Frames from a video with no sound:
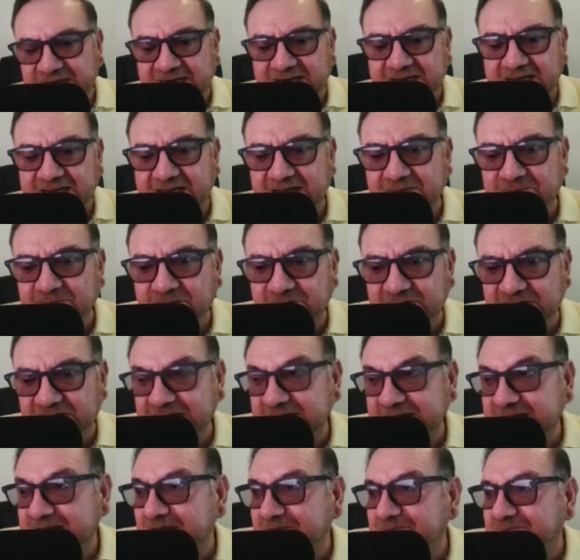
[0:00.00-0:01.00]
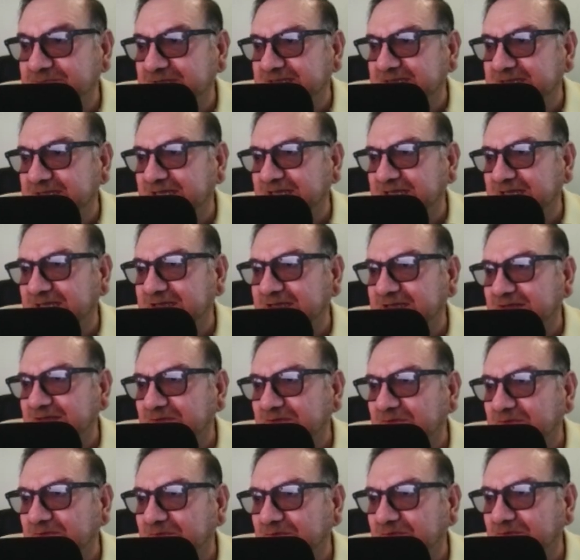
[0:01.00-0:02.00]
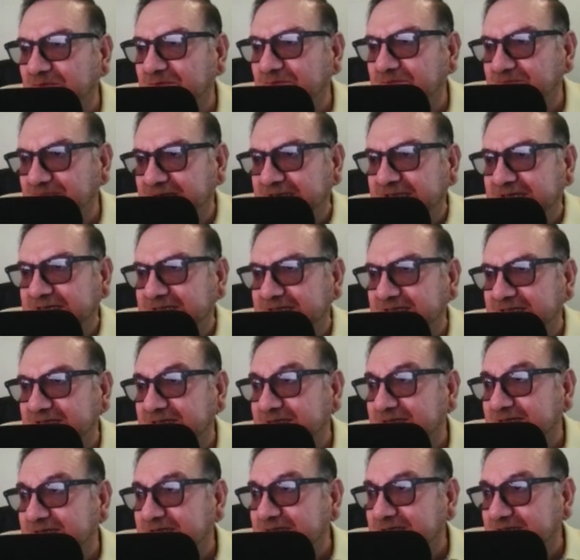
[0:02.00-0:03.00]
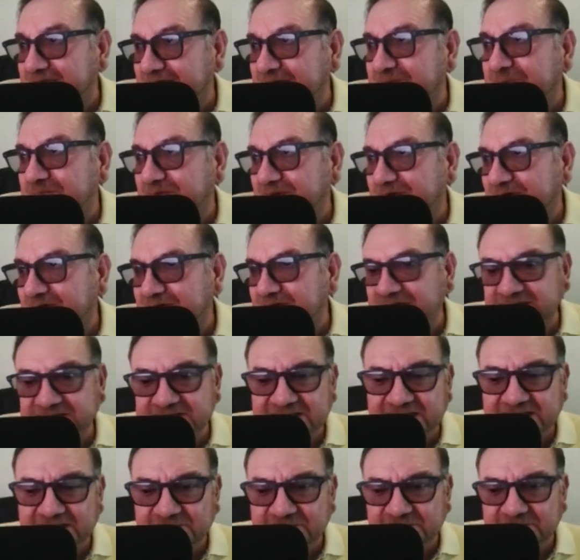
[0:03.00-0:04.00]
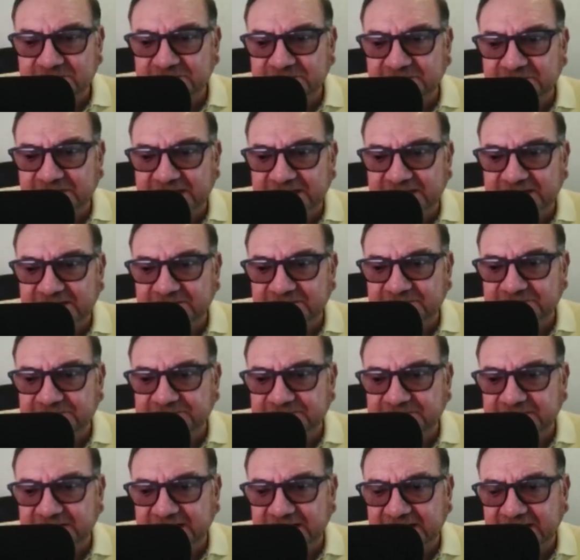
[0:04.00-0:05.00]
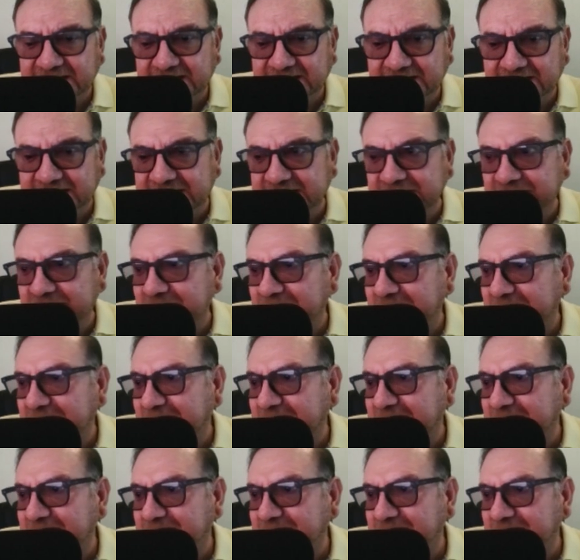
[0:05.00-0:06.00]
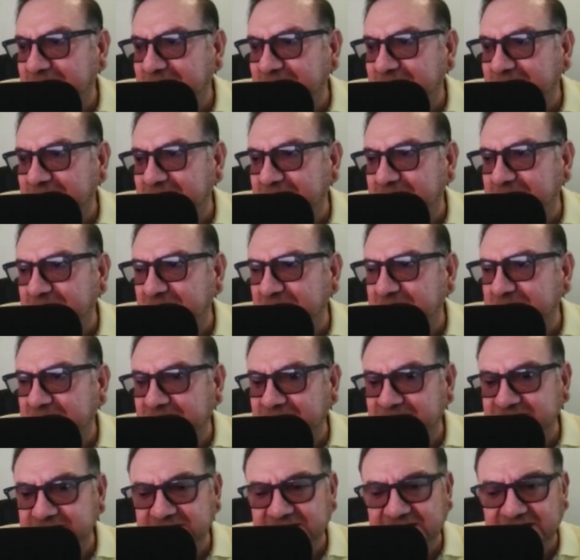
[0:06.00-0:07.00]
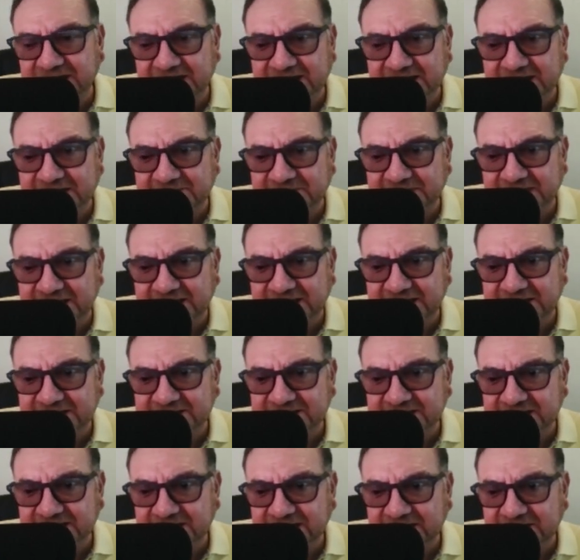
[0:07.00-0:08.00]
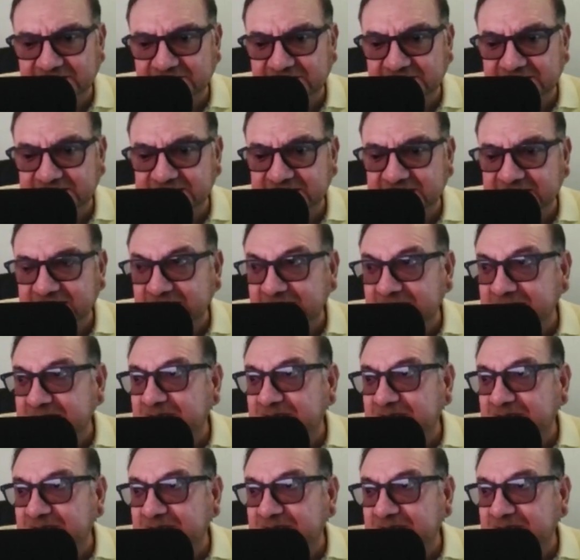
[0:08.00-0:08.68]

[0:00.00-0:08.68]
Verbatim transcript: para Morena, PT o Verde. Y por lo que estamos viendo, eh, ganó la Cámara de Diputados y la Cámara de Senadores,